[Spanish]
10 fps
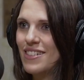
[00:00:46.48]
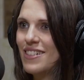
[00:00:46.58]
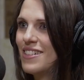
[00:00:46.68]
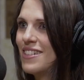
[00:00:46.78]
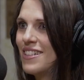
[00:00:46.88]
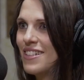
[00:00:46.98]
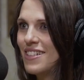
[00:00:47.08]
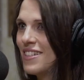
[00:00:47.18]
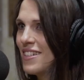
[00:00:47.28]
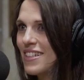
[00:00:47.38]
Claro.
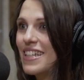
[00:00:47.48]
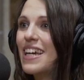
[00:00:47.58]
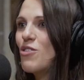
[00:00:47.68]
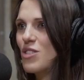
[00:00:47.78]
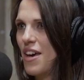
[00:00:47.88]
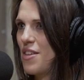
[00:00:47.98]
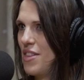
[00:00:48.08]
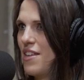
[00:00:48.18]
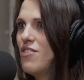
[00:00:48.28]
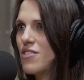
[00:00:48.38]
¿Quién lo está
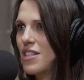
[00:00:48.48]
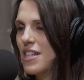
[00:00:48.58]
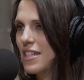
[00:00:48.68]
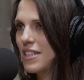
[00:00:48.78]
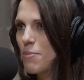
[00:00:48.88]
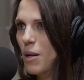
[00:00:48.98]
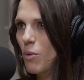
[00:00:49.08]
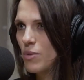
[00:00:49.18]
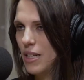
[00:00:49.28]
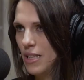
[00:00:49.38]
diciendo? es la siguiente
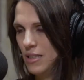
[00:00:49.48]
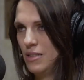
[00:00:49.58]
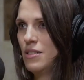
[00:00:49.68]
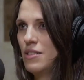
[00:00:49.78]
pregunta.